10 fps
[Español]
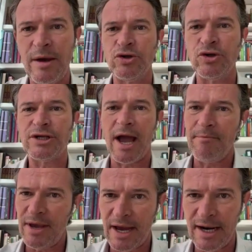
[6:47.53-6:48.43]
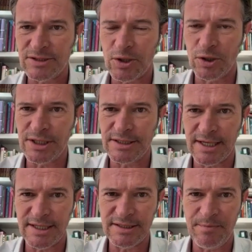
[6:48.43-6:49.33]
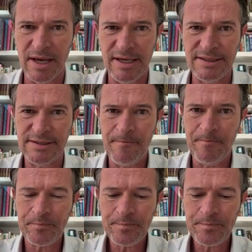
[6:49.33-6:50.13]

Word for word: podemos cambiar las cosas en este país.